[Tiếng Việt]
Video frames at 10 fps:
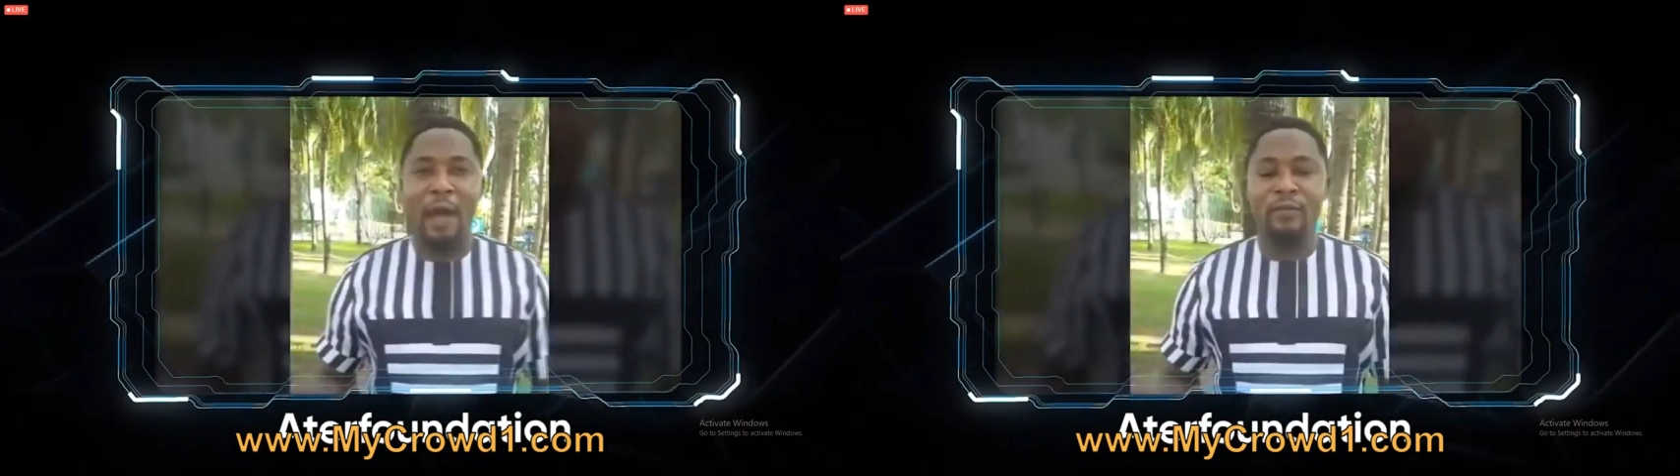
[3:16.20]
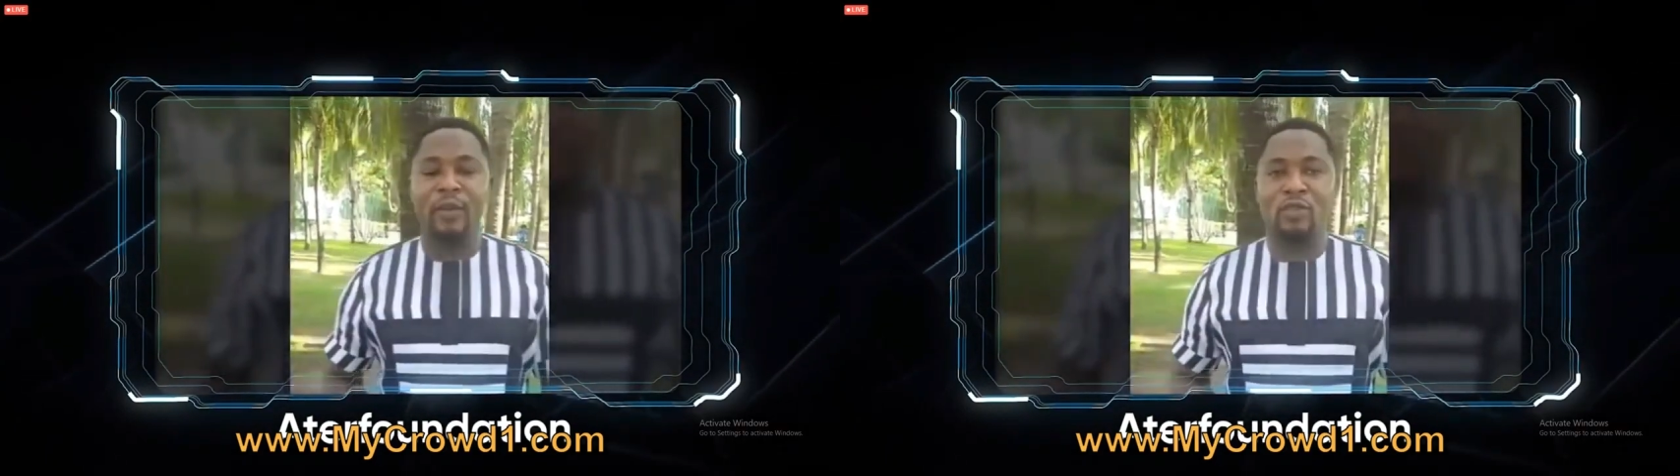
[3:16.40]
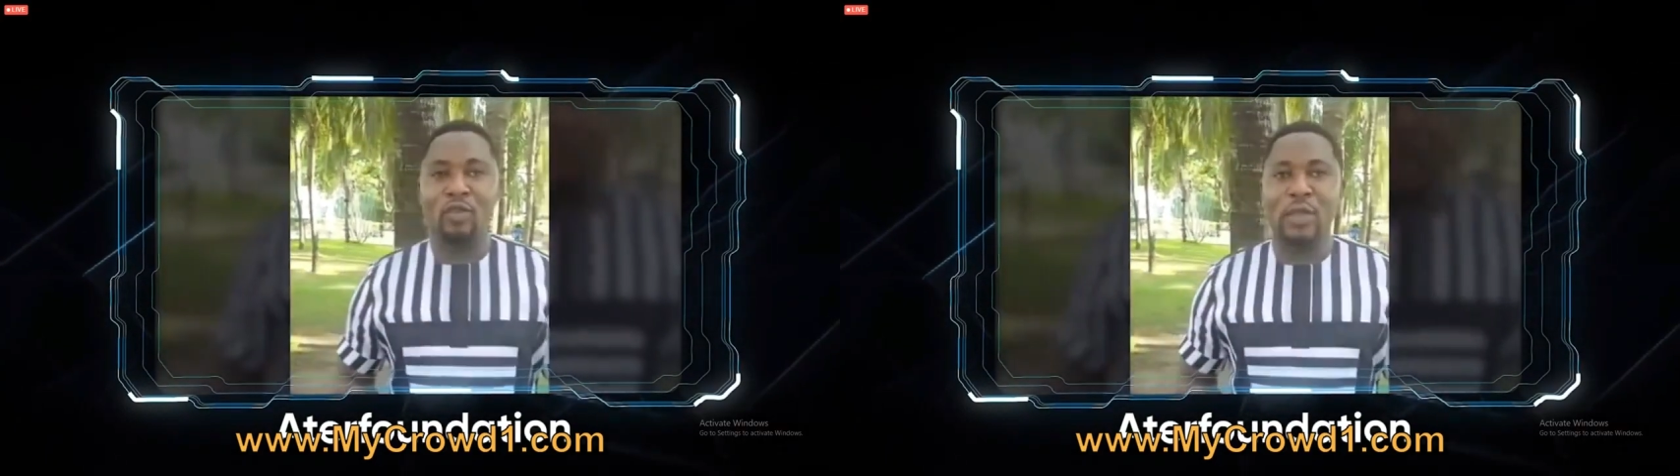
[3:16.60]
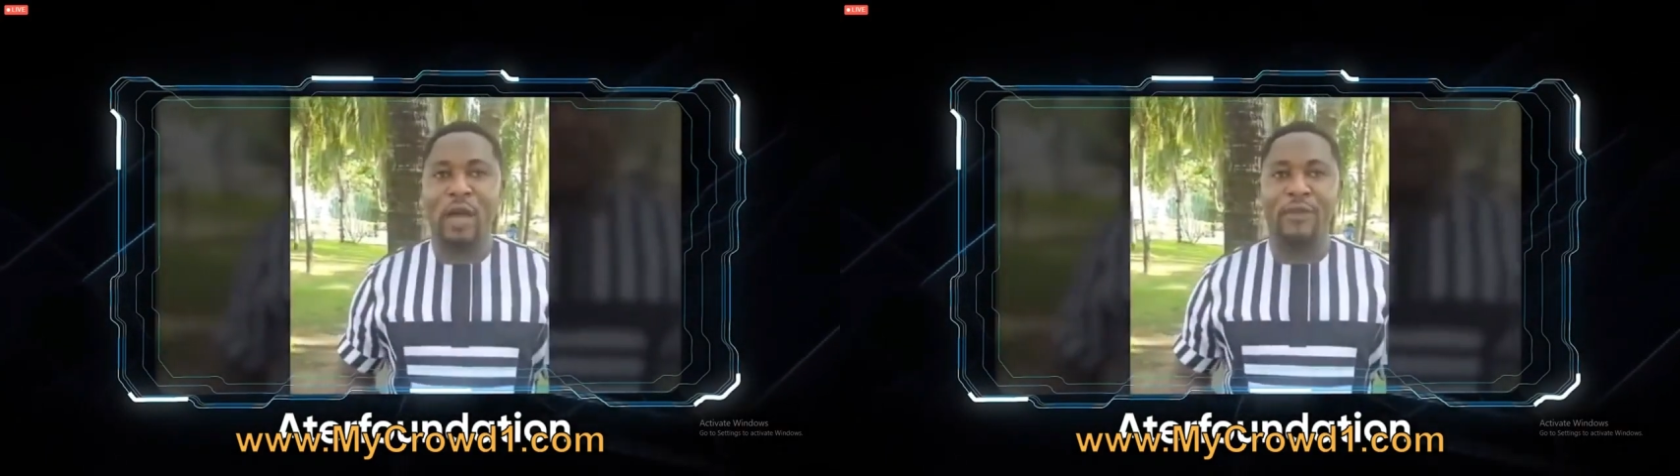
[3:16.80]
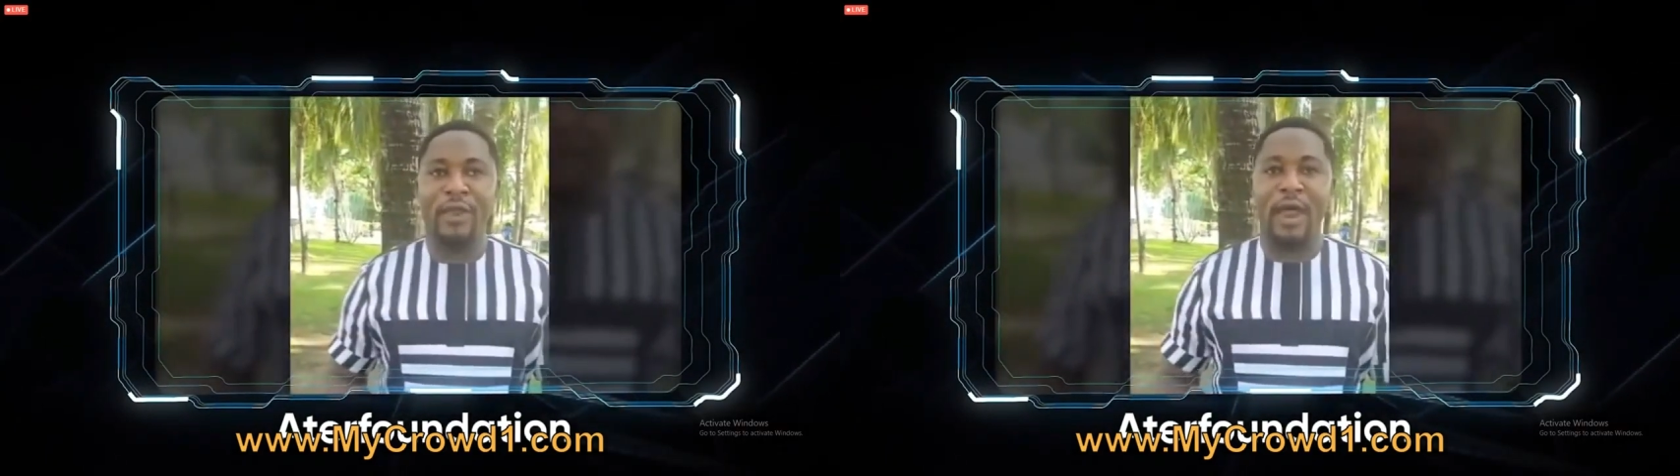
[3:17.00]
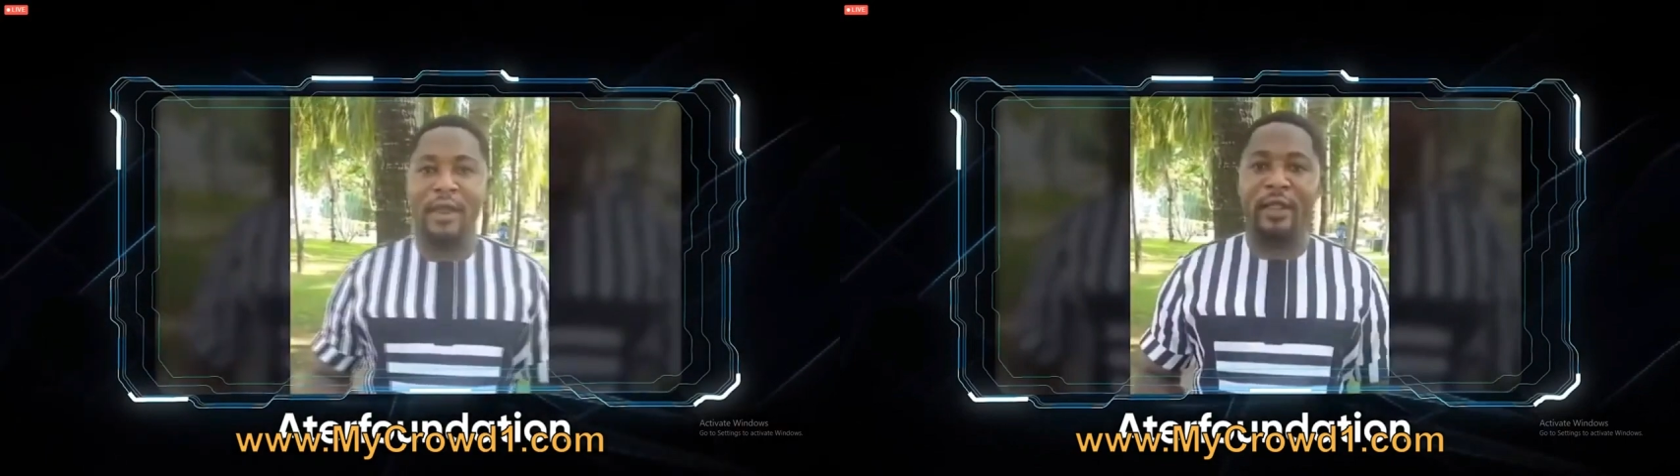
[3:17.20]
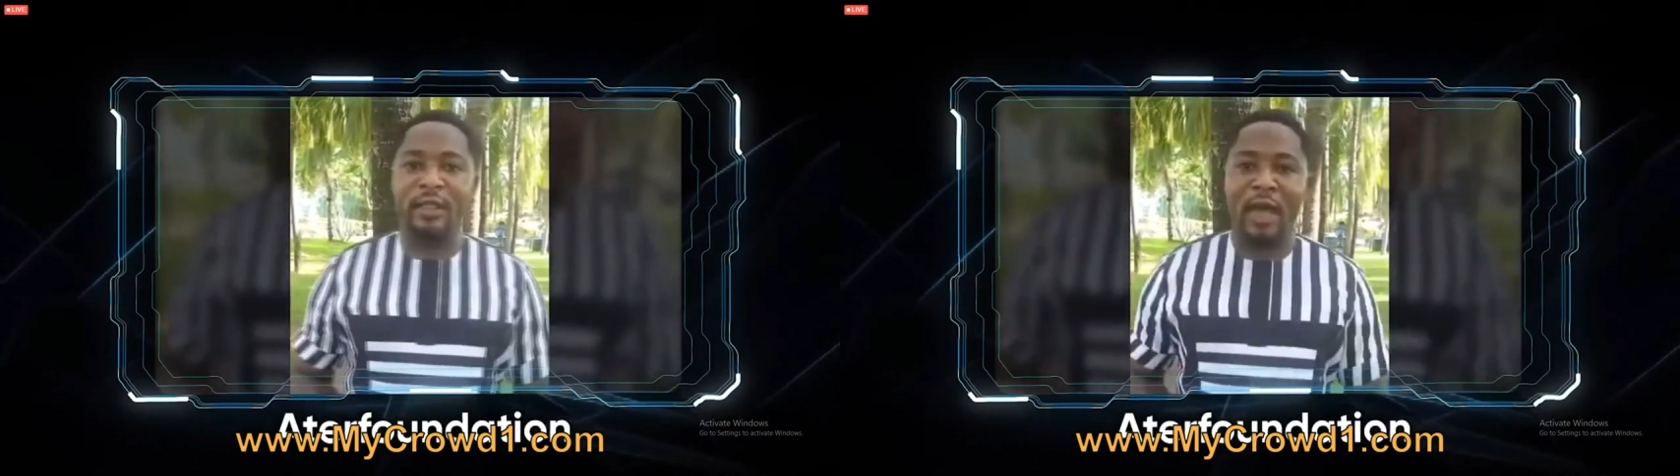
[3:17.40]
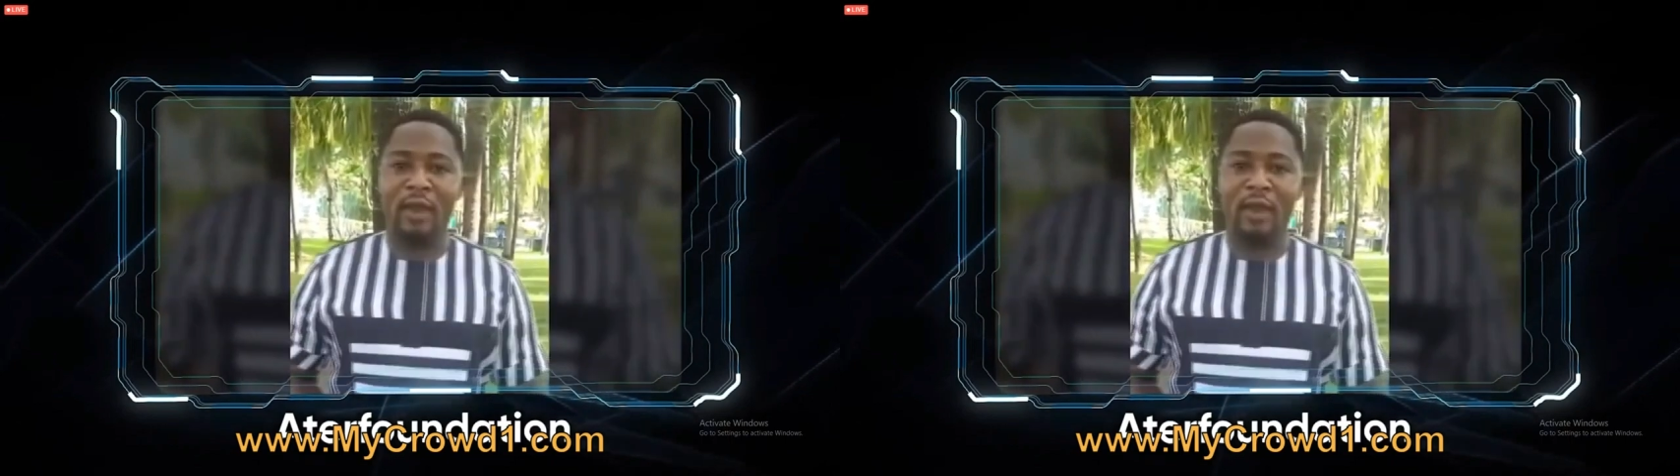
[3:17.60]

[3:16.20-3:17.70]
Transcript: Vào năm 2019,